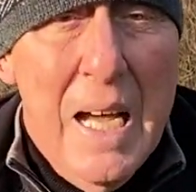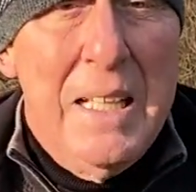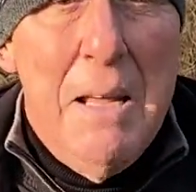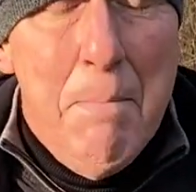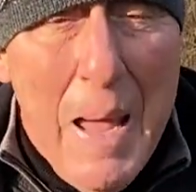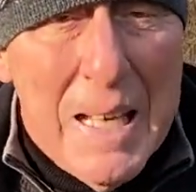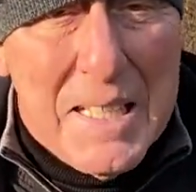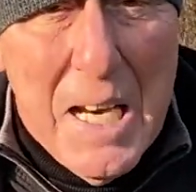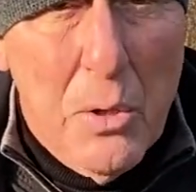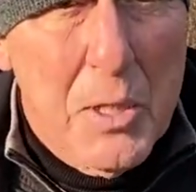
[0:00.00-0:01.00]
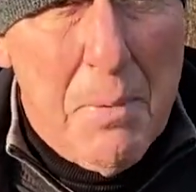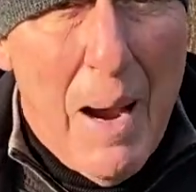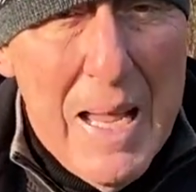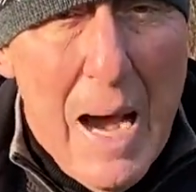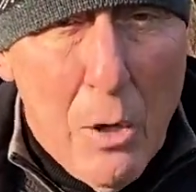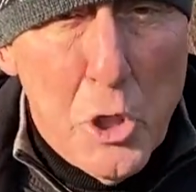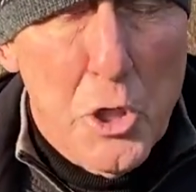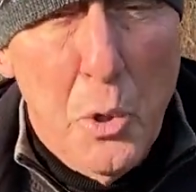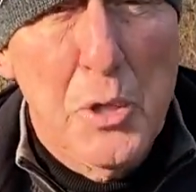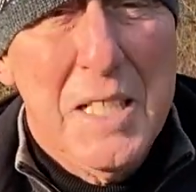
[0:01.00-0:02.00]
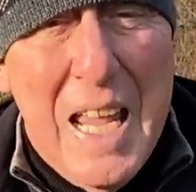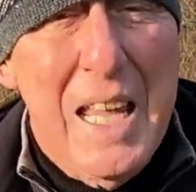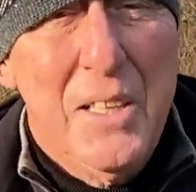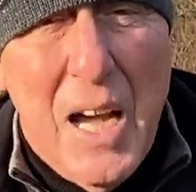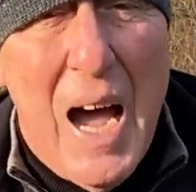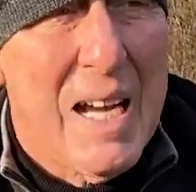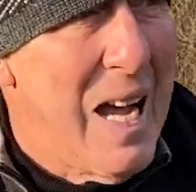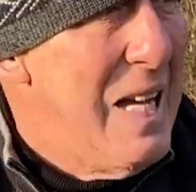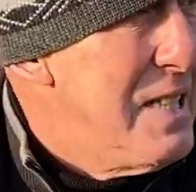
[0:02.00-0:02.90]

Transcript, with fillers: die mehr CO2 ausstoßen jeden Tag als